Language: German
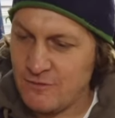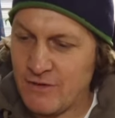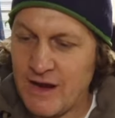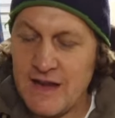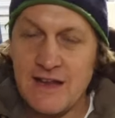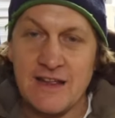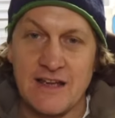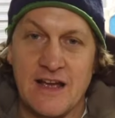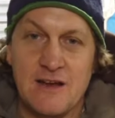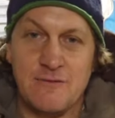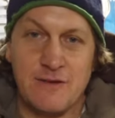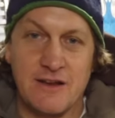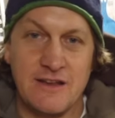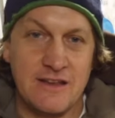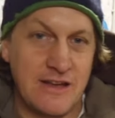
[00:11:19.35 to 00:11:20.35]
weil ich
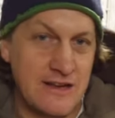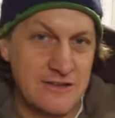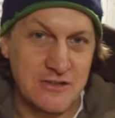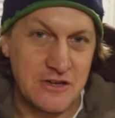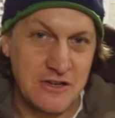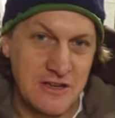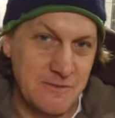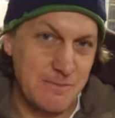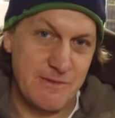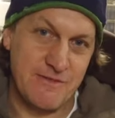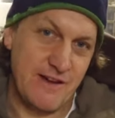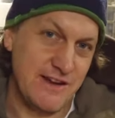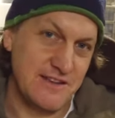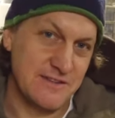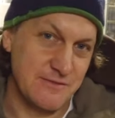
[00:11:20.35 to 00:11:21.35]
einfach, ich kann es euch nicht
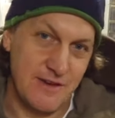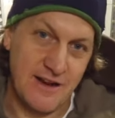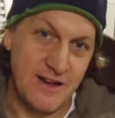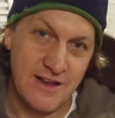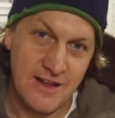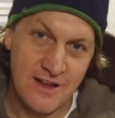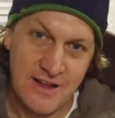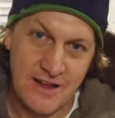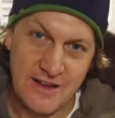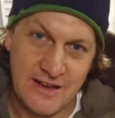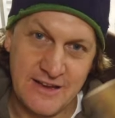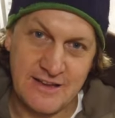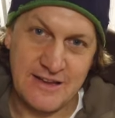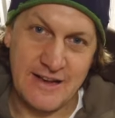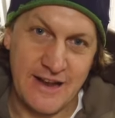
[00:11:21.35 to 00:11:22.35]
beweisen, weil
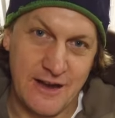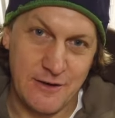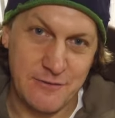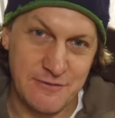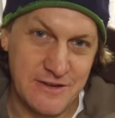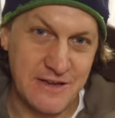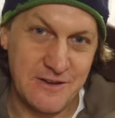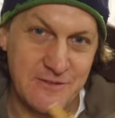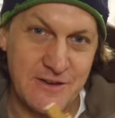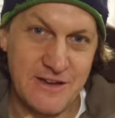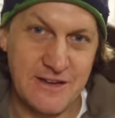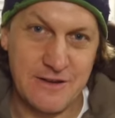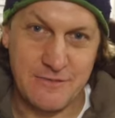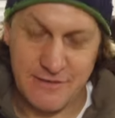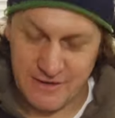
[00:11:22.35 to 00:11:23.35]
ich die Larven nicht
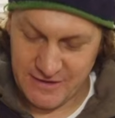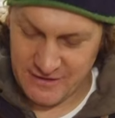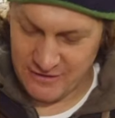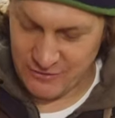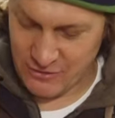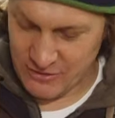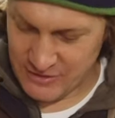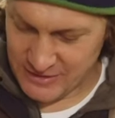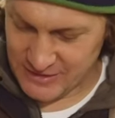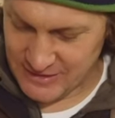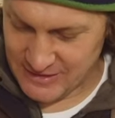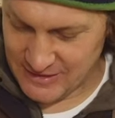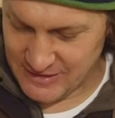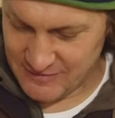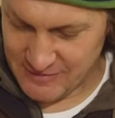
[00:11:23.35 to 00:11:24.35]
wiege, die fertigen
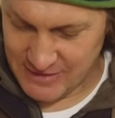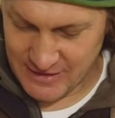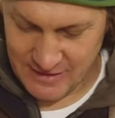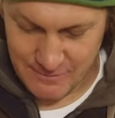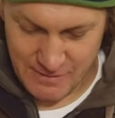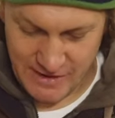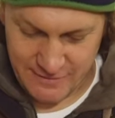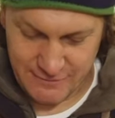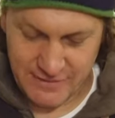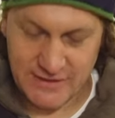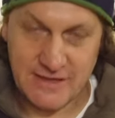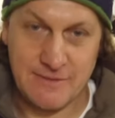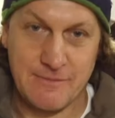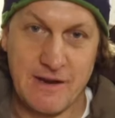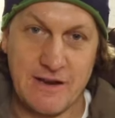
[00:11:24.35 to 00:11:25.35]
Königinnen nicht wiege, aber einfach
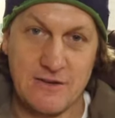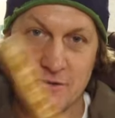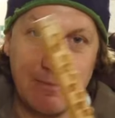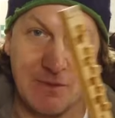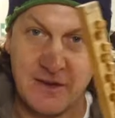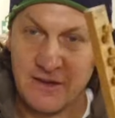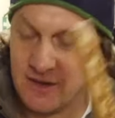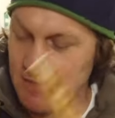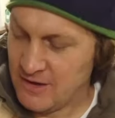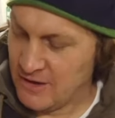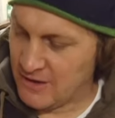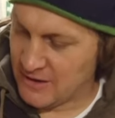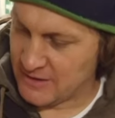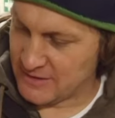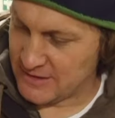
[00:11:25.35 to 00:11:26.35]
der Meinung bin,
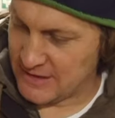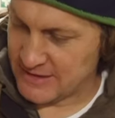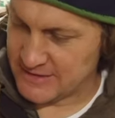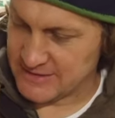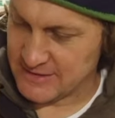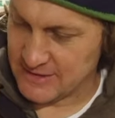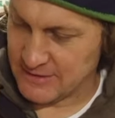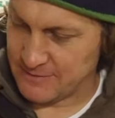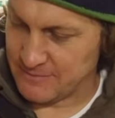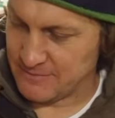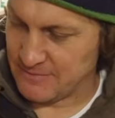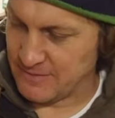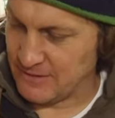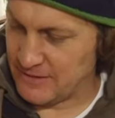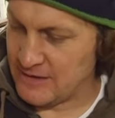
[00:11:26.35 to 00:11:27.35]
dass
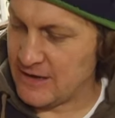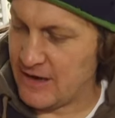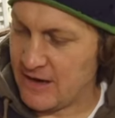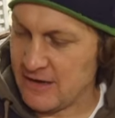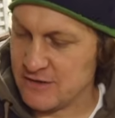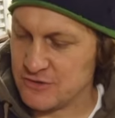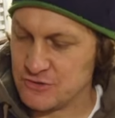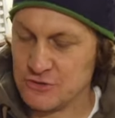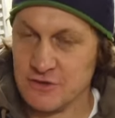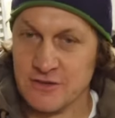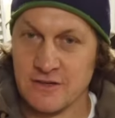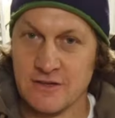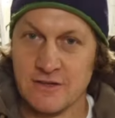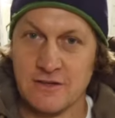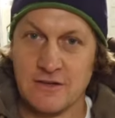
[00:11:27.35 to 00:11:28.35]
ähm, hier halt
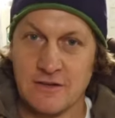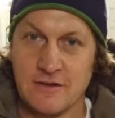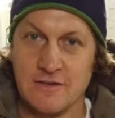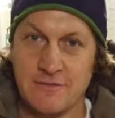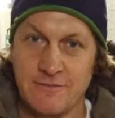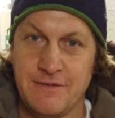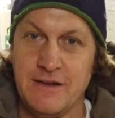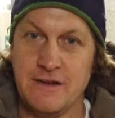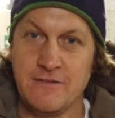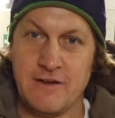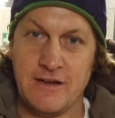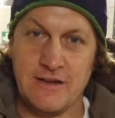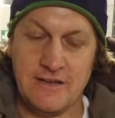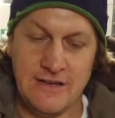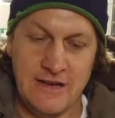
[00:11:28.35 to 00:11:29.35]
schon äh, viel
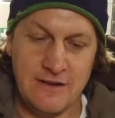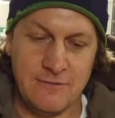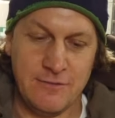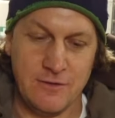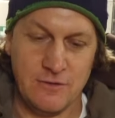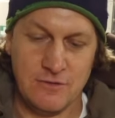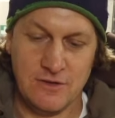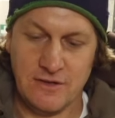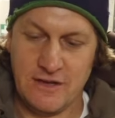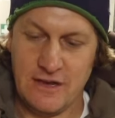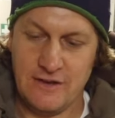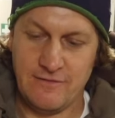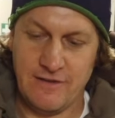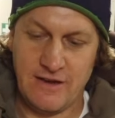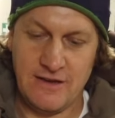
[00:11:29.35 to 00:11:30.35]
Qualität verloren
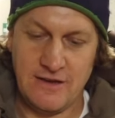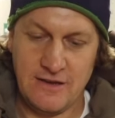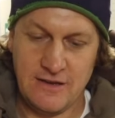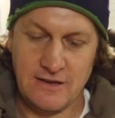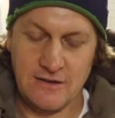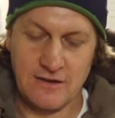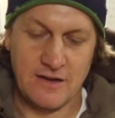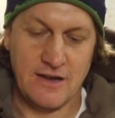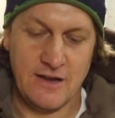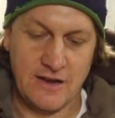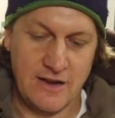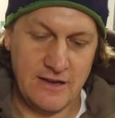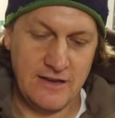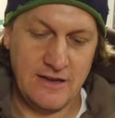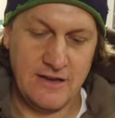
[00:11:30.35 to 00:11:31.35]
geht, wenn ich hier,
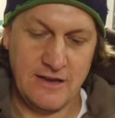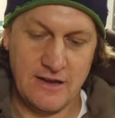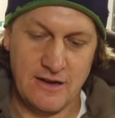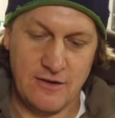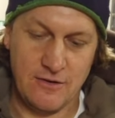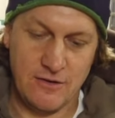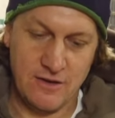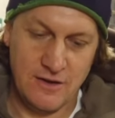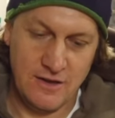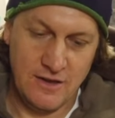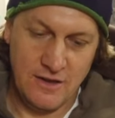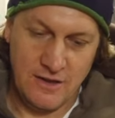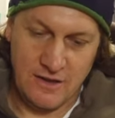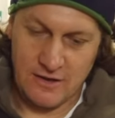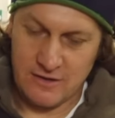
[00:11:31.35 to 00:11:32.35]
klar kann ich hier auch,
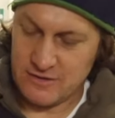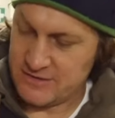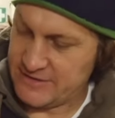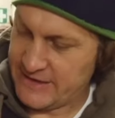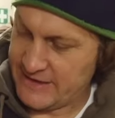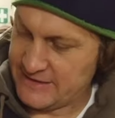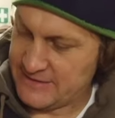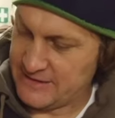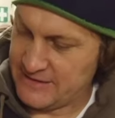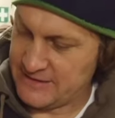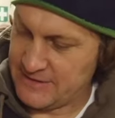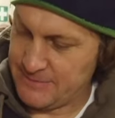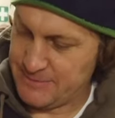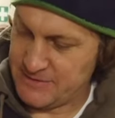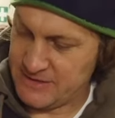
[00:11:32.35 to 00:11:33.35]
auch
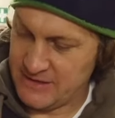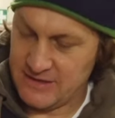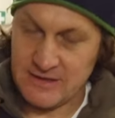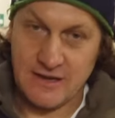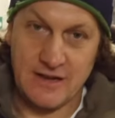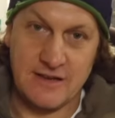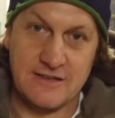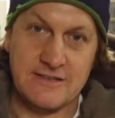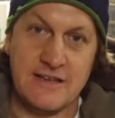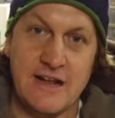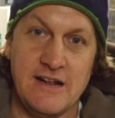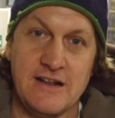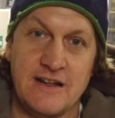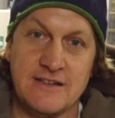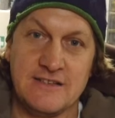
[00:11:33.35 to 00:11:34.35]
60, 70 äh,
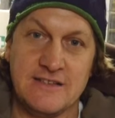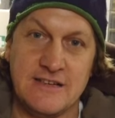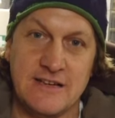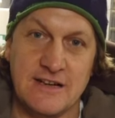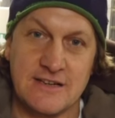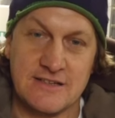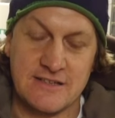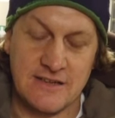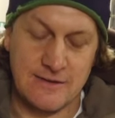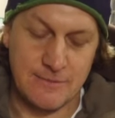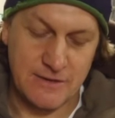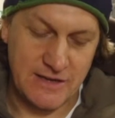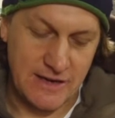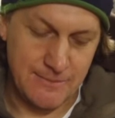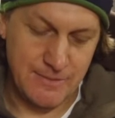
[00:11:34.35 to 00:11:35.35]
Zellen anziehen lassen,
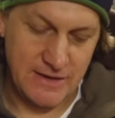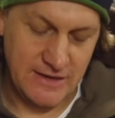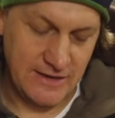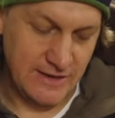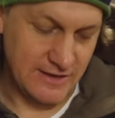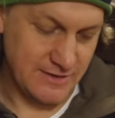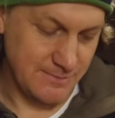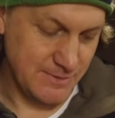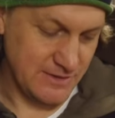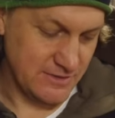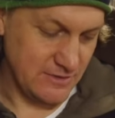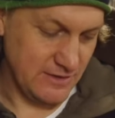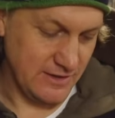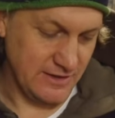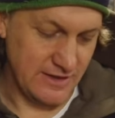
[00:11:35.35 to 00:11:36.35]
aber da bin ich jetzt
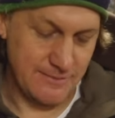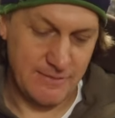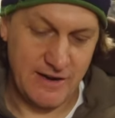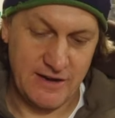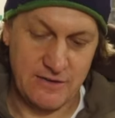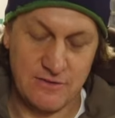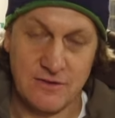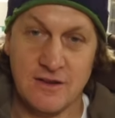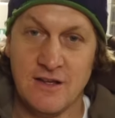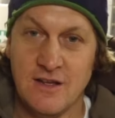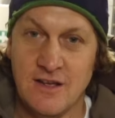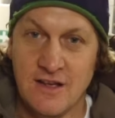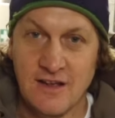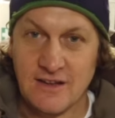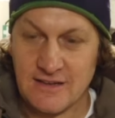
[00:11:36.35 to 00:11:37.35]
persönlich der Meinung,
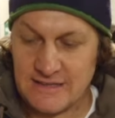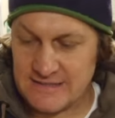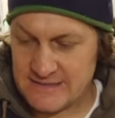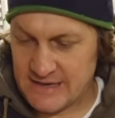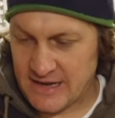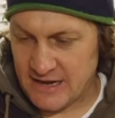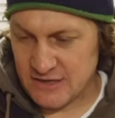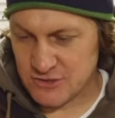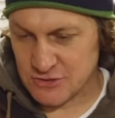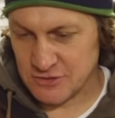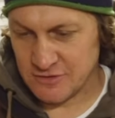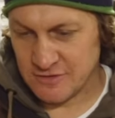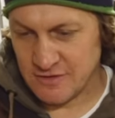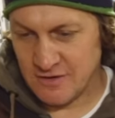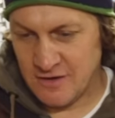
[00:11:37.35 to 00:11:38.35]
dass da halt
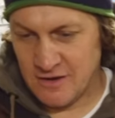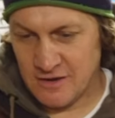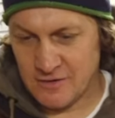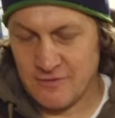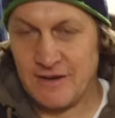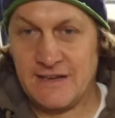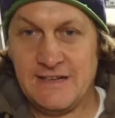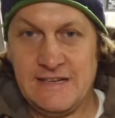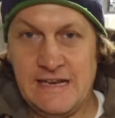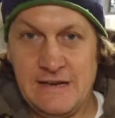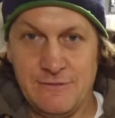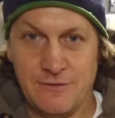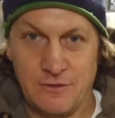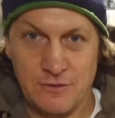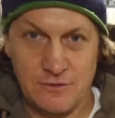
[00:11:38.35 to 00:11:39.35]
schon
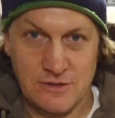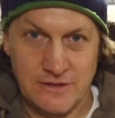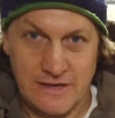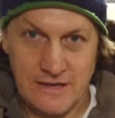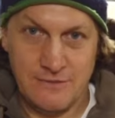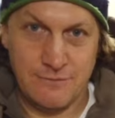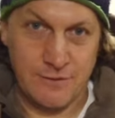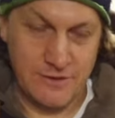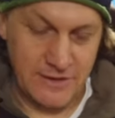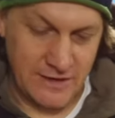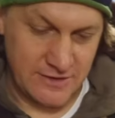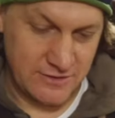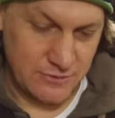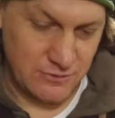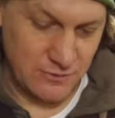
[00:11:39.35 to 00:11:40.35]
Qualität verloren geht von
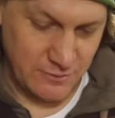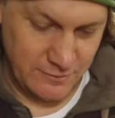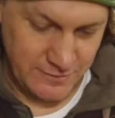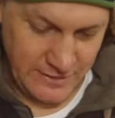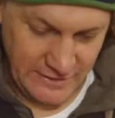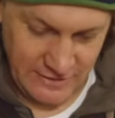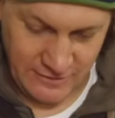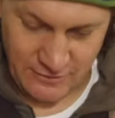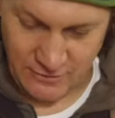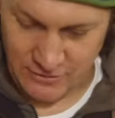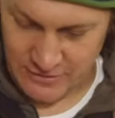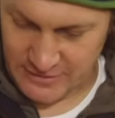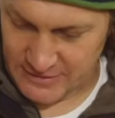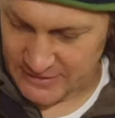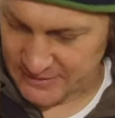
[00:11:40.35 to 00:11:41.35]
der zukünftigen
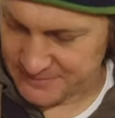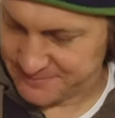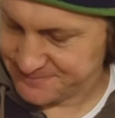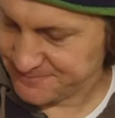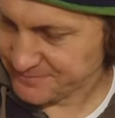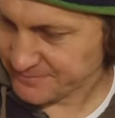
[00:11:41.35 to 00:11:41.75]
Königin.